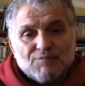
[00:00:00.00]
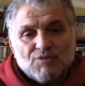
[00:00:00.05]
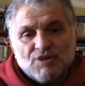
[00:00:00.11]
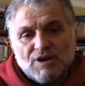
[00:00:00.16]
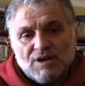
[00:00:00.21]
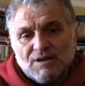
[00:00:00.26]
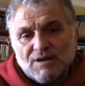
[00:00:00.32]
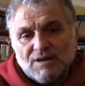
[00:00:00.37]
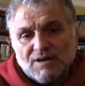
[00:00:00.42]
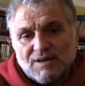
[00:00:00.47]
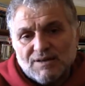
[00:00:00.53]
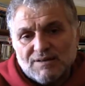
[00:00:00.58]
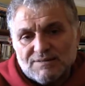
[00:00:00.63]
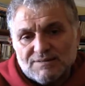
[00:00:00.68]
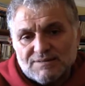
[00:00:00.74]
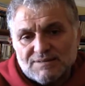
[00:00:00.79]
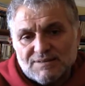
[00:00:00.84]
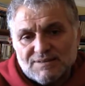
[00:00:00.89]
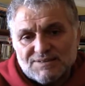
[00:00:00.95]
Buna
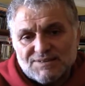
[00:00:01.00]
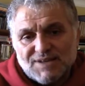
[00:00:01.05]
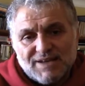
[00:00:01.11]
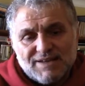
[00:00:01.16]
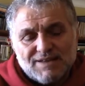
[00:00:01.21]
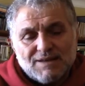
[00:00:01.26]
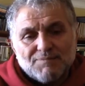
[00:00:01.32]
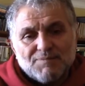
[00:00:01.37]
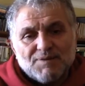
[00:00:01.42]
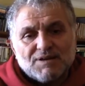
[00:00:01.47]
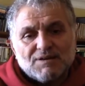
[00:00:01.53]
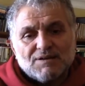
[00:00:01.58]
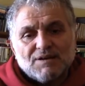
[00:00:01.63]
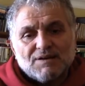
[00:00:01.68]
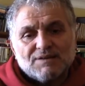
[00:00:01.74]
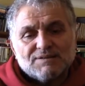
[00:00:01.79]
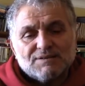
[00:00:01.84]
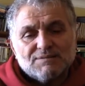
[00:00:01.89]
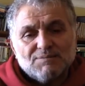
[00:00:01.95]
aslında şey demek
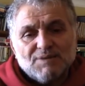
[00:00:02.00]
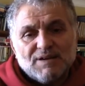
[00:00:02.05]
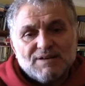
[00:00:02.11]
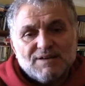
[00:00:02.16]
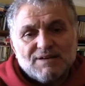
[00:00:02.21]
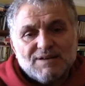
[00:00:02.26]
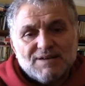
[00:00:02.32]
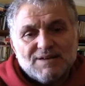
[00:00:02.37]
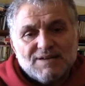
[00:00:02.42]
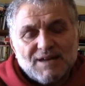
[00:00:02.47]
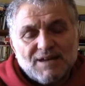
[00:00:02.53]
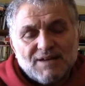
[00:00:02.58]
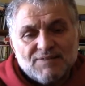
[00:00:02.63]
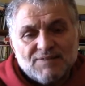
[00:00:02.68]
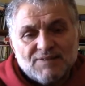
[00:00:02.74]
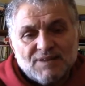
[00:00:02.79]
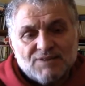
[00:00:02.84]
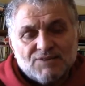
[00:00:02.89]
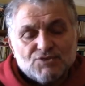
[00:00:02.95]
lazım hani
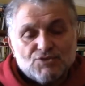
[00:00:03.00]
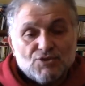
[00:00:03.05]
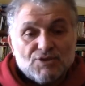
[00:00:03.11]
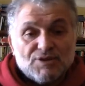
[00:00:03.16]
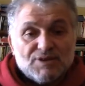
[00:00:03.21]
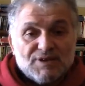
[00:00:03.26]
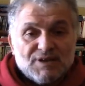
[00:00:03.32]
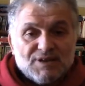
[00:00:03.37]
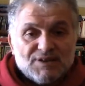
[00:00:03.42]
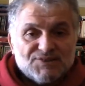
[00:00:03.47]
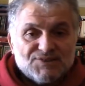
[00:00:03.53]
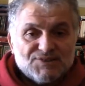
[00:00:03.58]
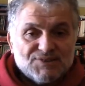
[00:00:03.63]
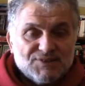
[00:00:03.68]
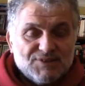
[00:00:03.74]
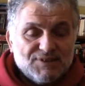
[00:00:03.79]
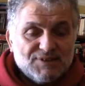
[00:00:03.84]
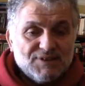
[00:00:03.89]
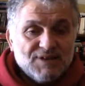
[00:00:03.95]
İran'dan çok
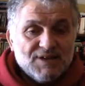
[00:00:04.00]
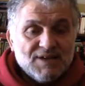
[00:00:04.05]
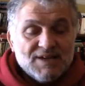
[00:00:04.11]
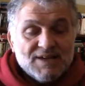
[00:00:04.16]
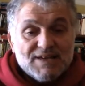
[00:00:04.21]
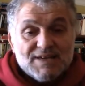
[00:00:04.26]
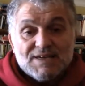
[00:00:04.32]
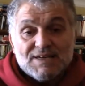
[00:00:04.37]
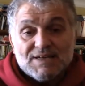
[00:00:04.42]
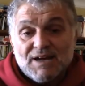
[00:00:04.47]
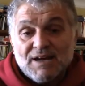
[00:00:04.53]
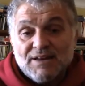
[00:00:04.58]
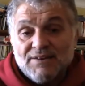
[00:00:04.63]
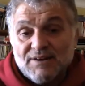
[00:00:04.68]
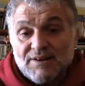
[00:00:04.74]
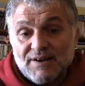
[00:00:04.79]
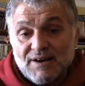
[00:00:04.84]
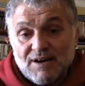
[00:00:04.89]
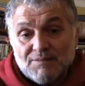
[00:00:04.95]
İrancılık,
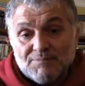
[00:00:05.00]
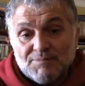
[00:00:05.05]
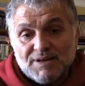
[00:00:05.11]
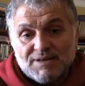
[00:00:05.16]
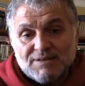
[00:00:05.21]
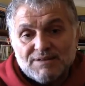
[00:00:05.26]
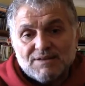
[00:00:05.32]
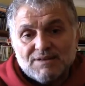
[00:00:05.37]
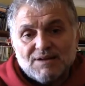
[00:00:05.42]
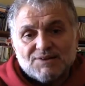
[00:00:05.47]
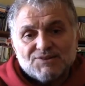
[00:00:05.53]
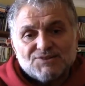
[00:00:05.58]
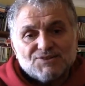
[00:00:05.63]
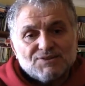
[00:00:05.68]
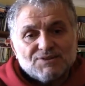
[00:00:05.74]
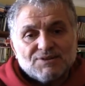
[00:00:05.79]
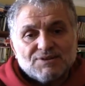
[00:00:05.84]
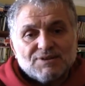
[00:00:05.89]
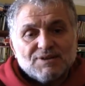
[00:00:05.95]
İran'a rağmen
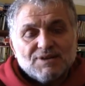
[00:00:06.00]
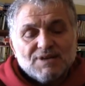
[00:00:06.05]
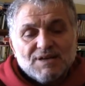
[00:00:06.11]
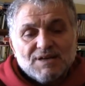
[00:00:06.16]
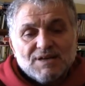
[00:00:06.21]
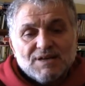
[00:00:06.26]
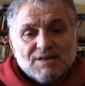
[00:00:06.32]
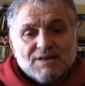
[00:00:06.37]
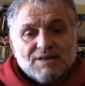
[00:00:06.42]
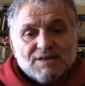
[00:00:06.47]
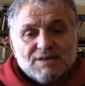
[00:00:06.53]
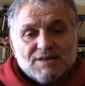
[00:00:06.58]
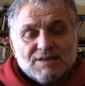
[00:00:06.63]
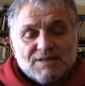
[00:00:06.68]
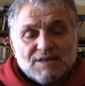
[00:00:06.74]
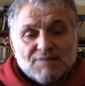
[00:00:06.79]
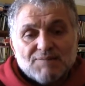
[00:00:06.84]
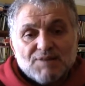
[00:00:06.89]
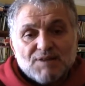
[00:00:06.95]
İrancılık e,
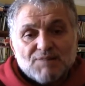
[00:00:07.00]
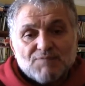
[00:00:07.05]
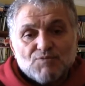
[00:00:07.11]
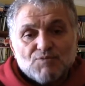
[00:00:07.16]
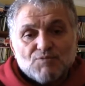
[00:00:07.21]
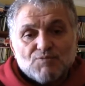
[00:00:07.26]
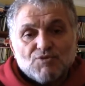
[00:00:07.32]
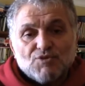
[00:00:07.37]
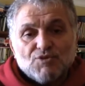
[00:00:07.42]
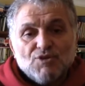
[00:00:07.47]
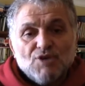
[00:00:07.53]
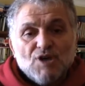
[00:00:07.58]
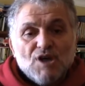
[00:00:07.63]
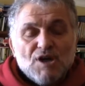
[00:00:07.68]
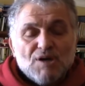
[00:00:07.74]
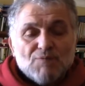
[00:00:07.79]
demek mümkün.